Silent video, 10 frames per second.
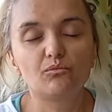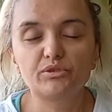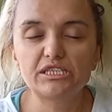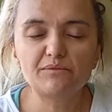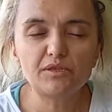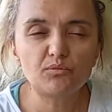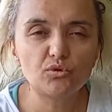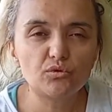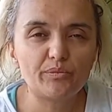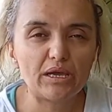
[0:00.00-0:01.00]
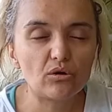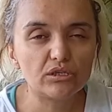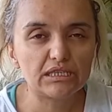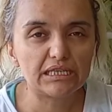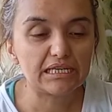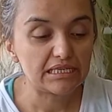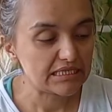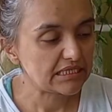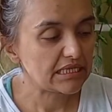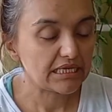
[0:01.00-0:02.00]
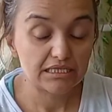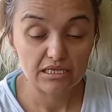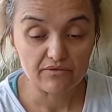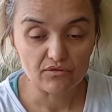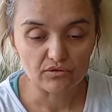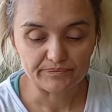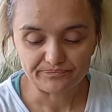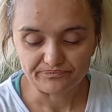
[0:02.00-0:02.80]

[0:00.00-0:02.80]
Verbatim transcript: Şimdi bu begonyalar ne, neyi seviyor?